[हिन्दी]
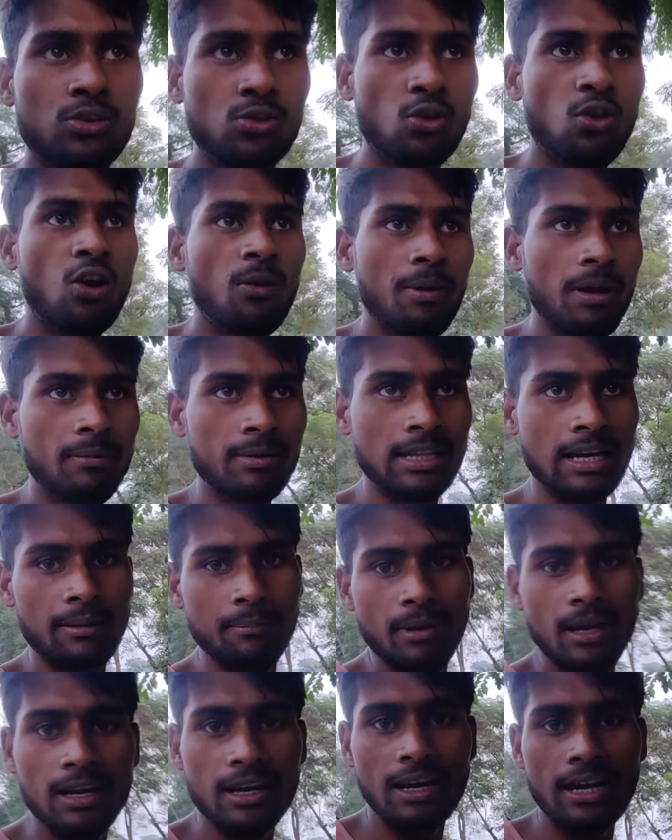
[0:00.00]
तो वो भी मतलब
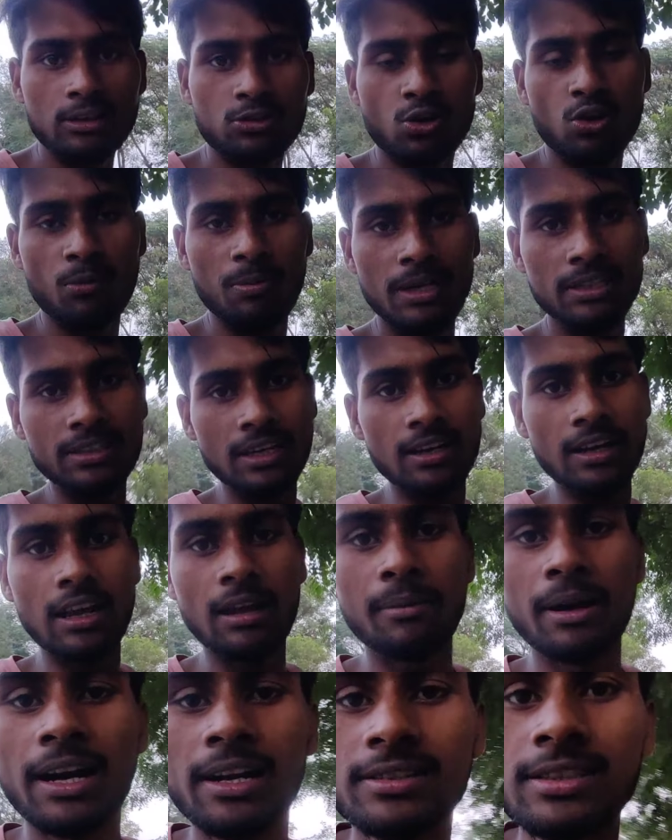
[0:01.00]
मिल गए तो वो भी चल रहे
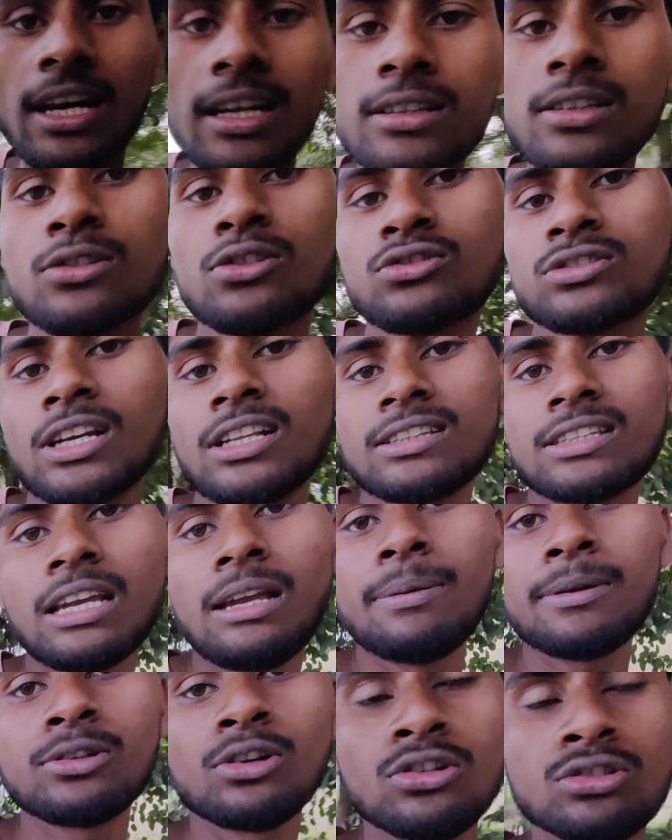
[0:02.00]
हैं हमारे साथ चलते
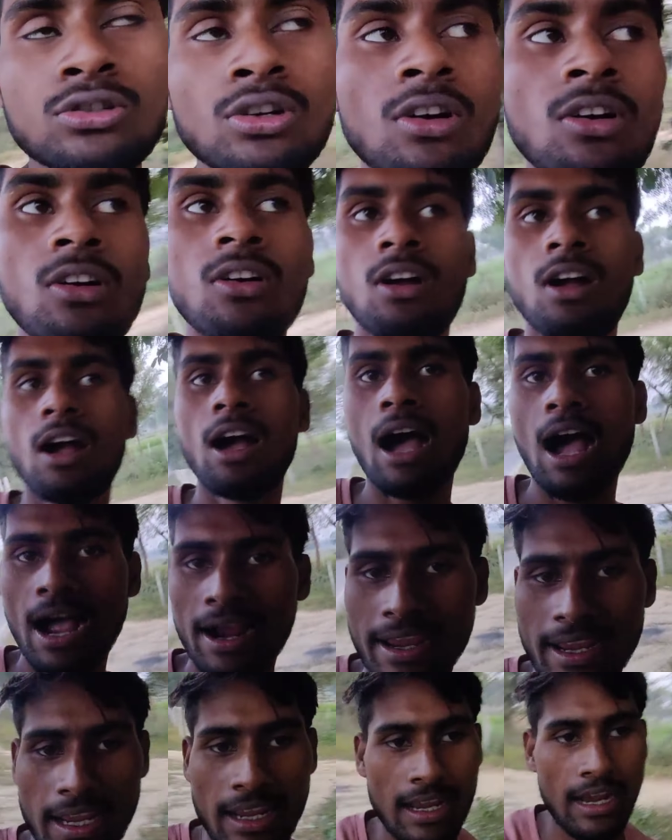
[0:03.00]
हैं फिर दोस्तों
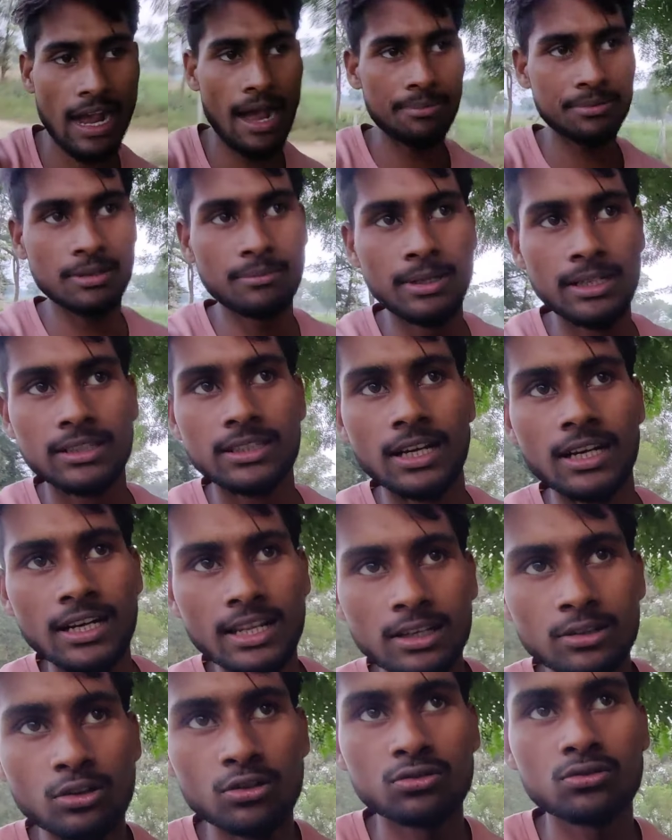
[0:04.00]
आगे आपसे मिलते हैं
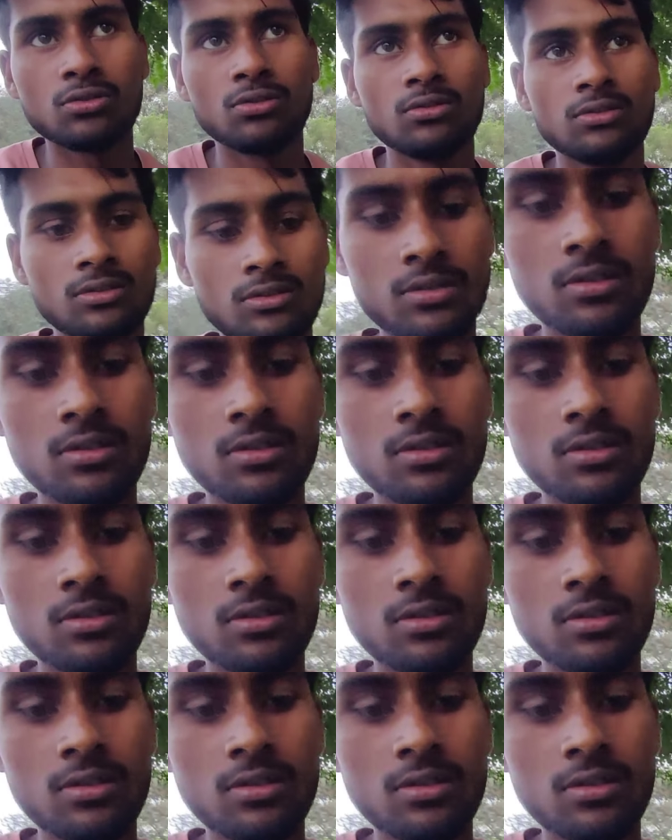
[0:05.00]
ठीक है दोस्तों